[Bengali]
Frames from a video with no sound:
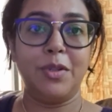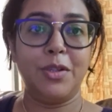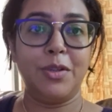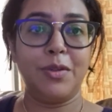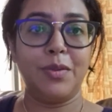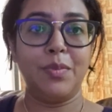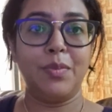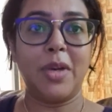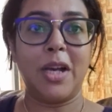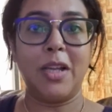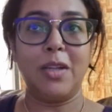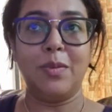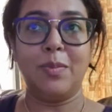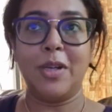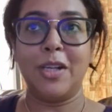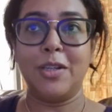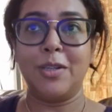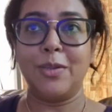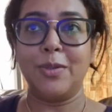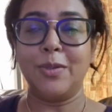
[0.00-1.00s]
ভীষণ
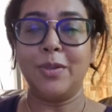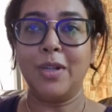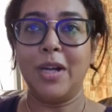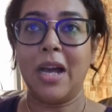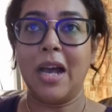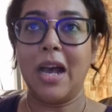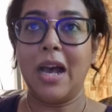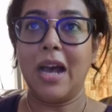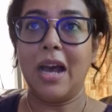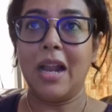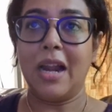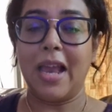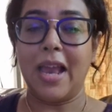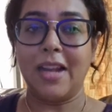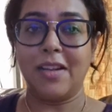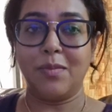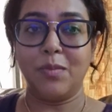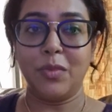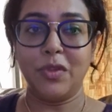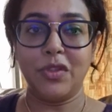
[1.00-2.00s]
ভালোবাসো আর
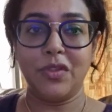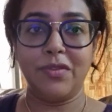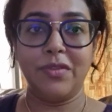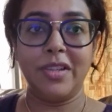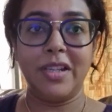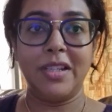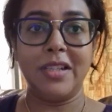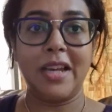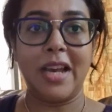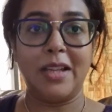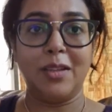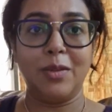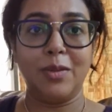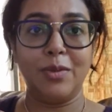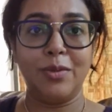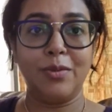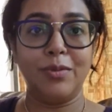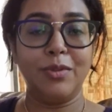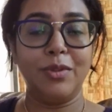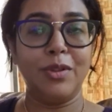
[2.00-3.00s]
অ্যাটমসফিয়ারটা এত
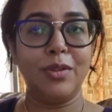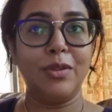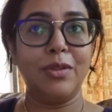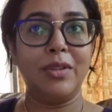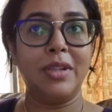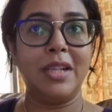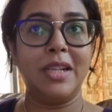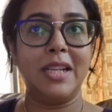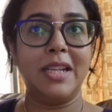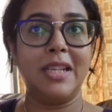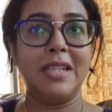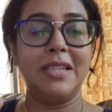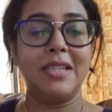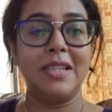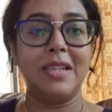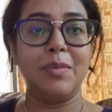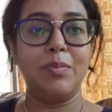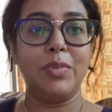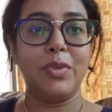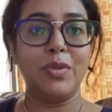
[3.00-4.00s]
সুন্দর করে রেখেছে
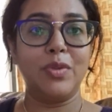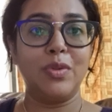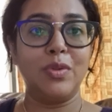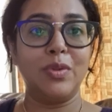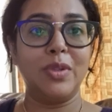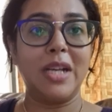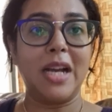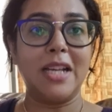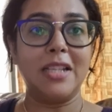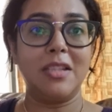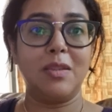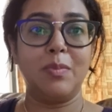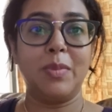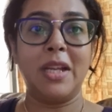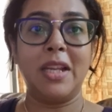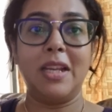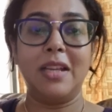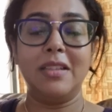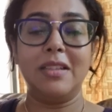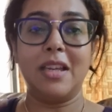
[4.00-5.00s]
প্রচুর
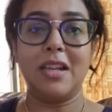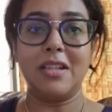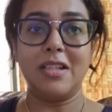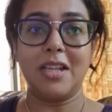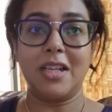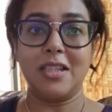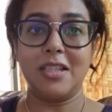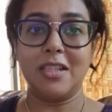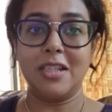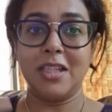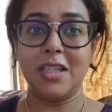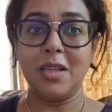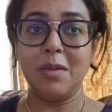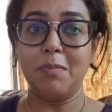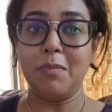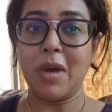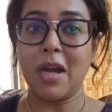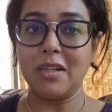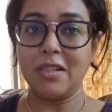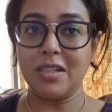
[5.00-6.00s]
গাছপালা তার সাথে সাথে
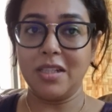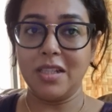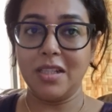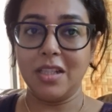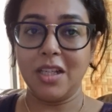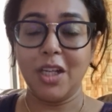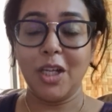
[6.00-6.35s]
মাটির